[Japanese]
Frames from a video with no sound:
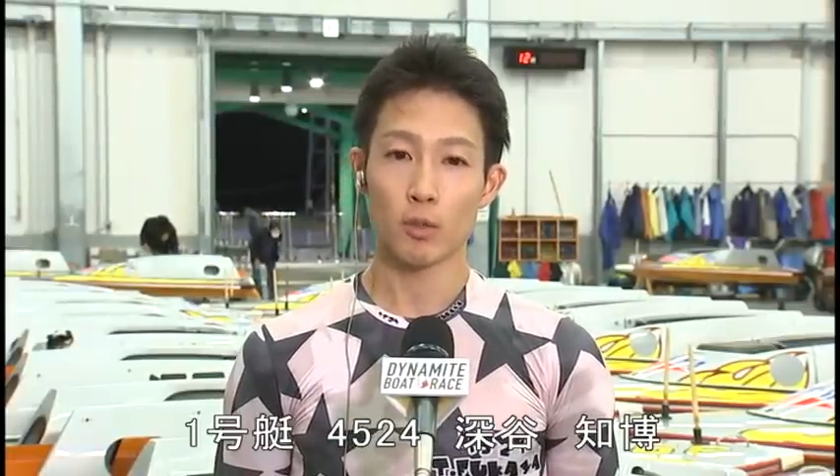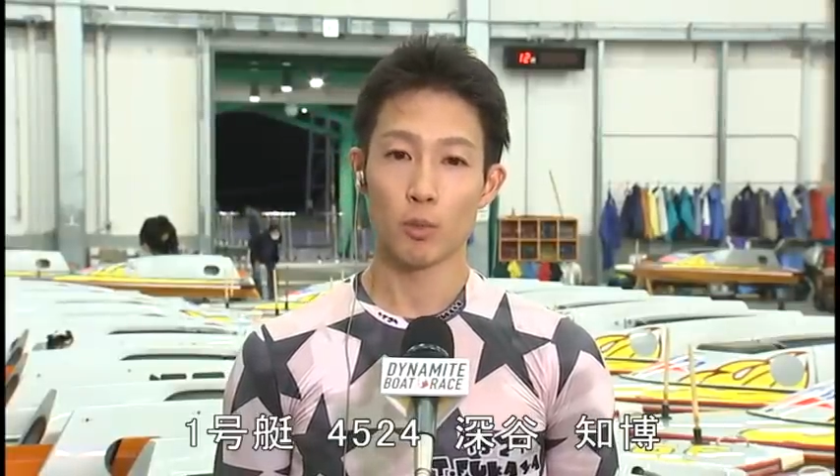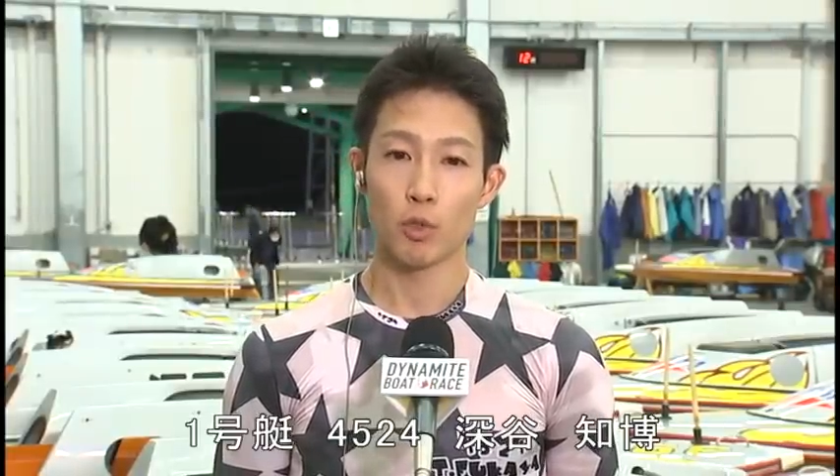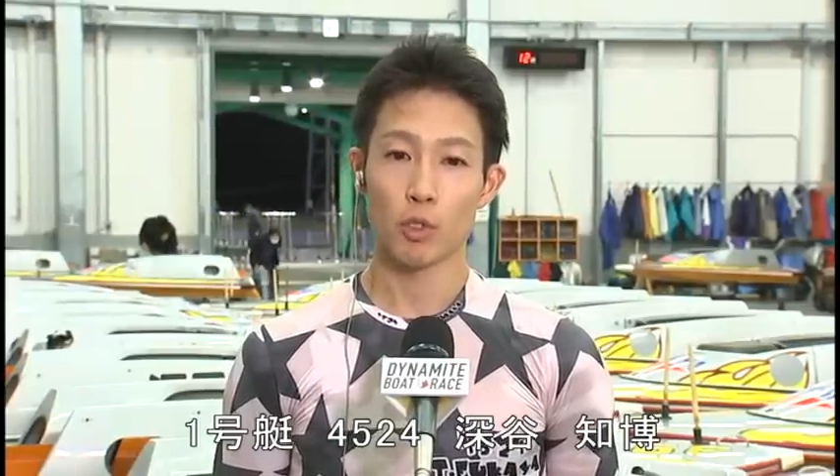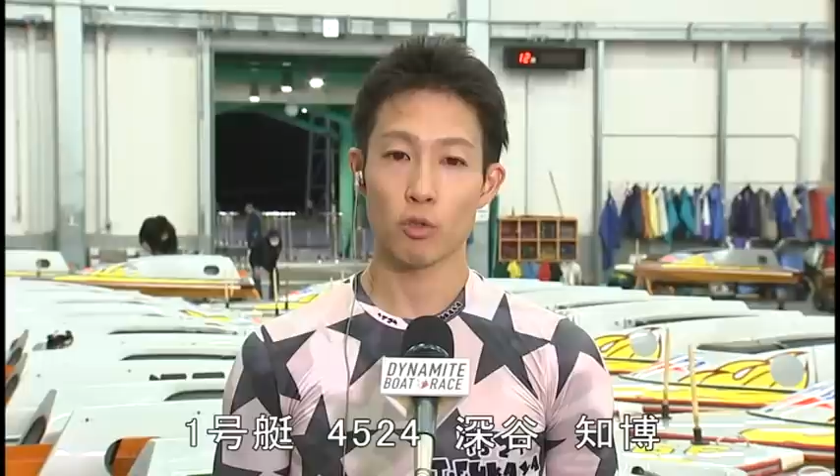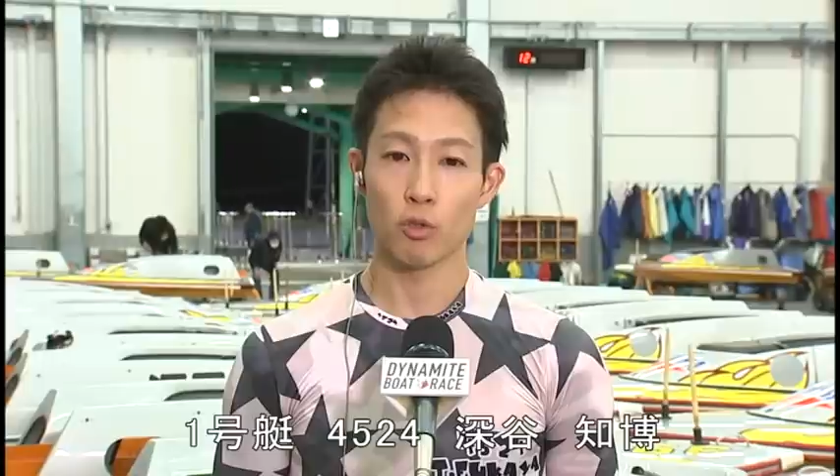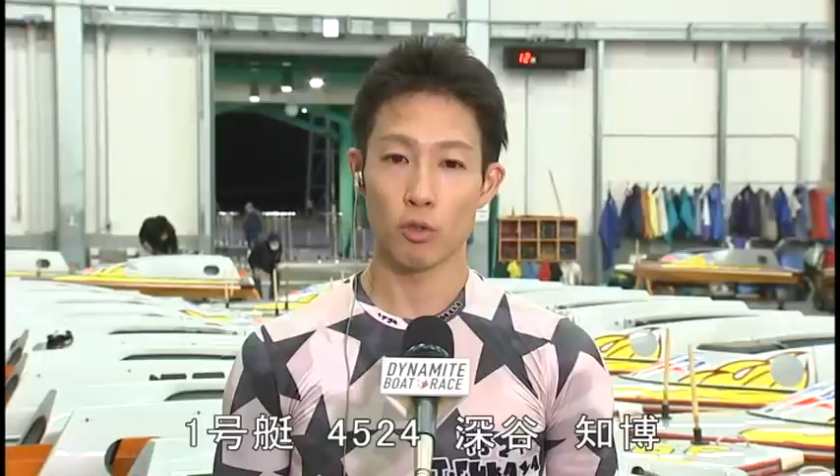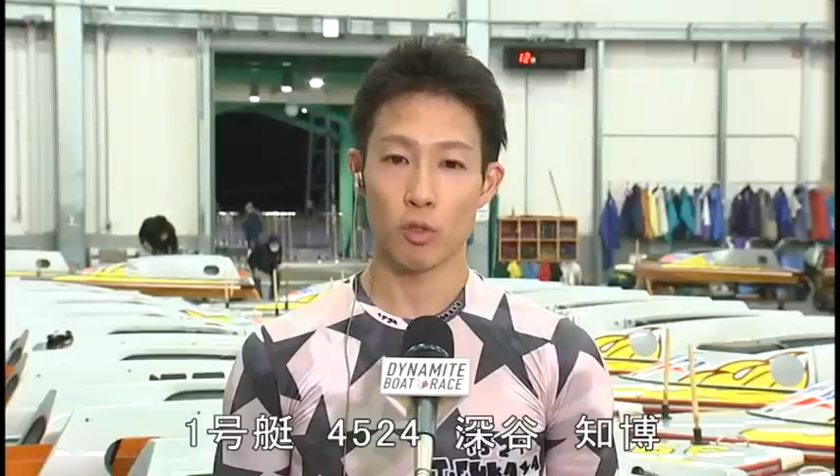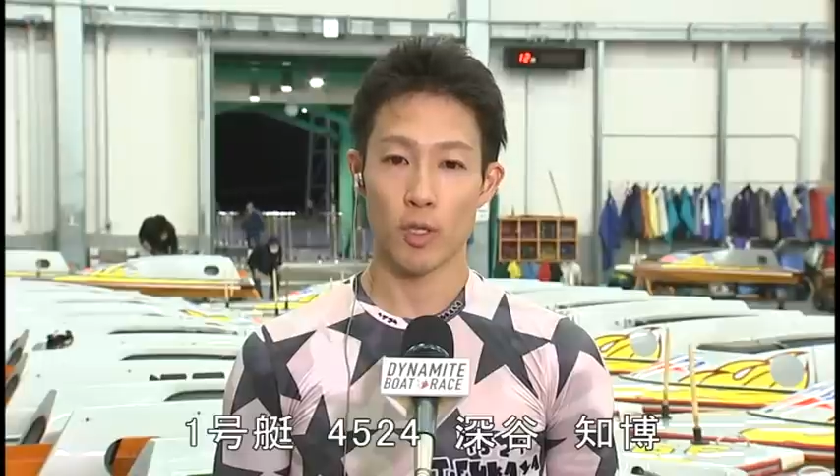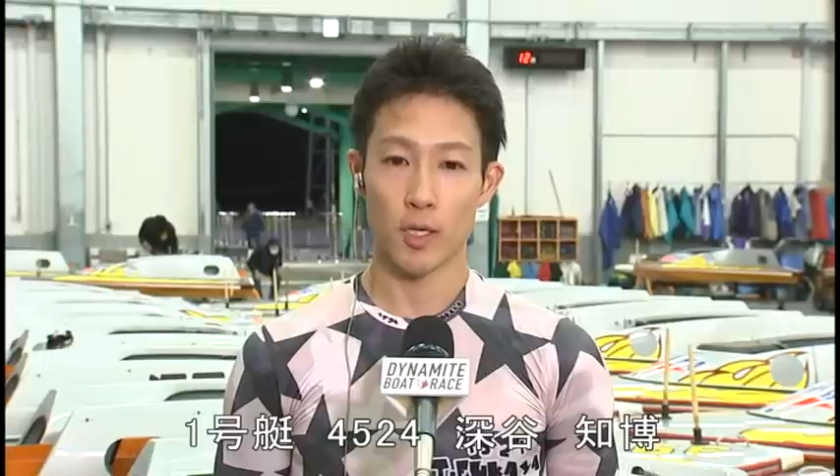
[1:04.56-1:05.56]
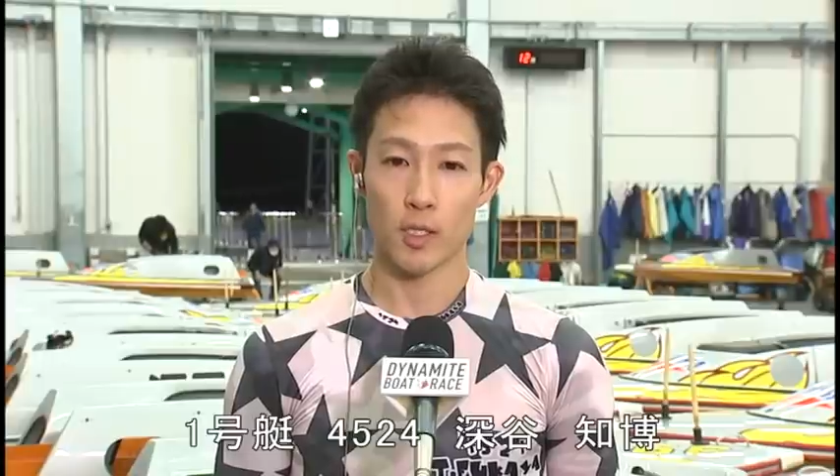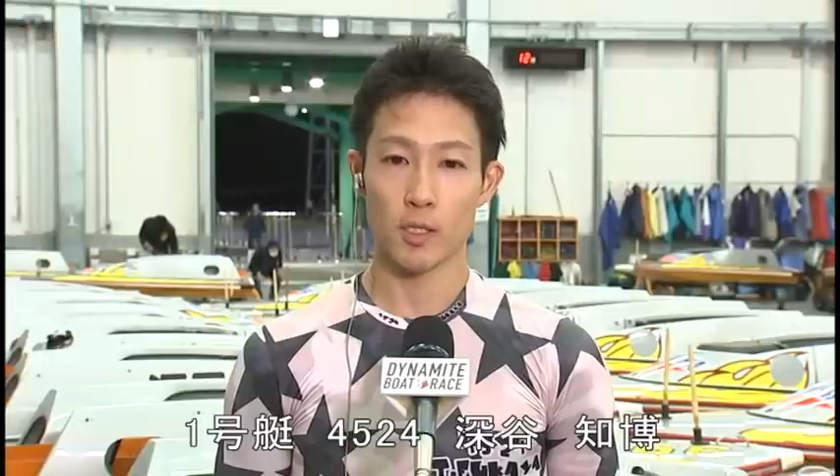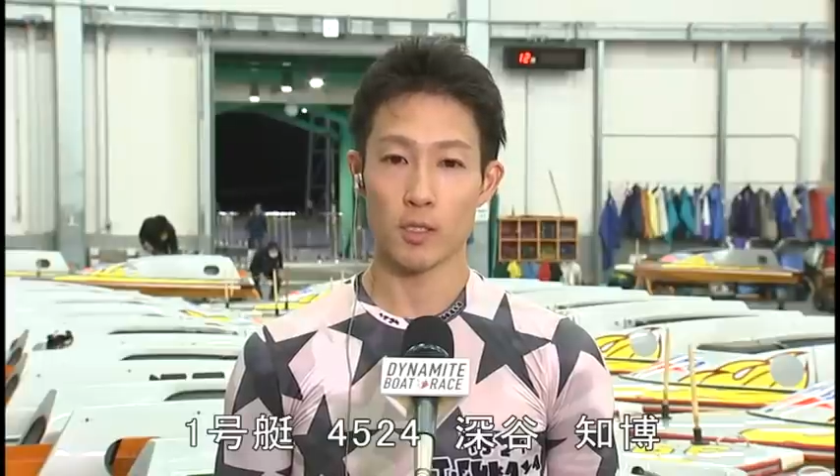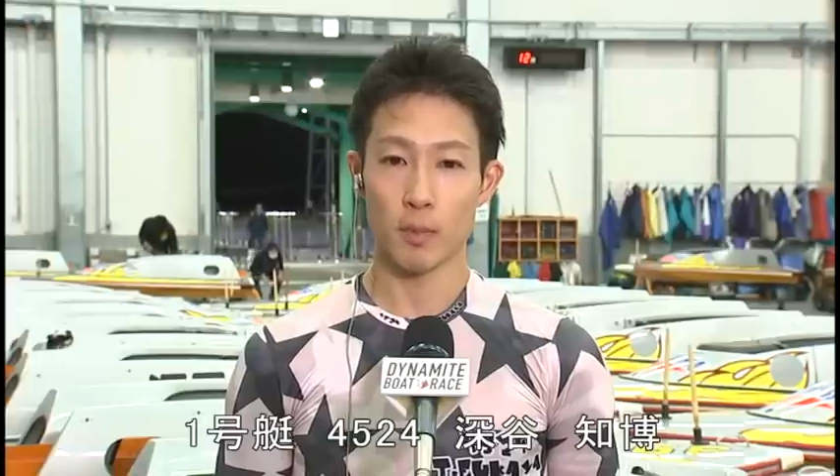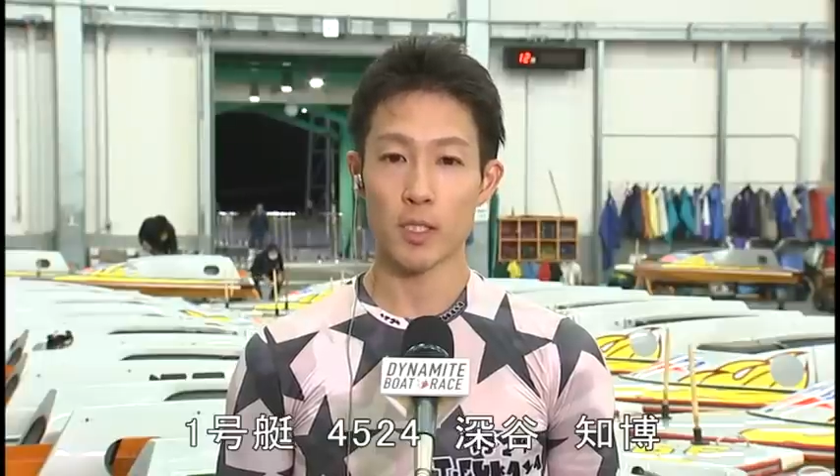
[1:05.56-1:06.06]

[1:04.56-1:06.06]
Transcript: ん、あともうちょっとって感じです、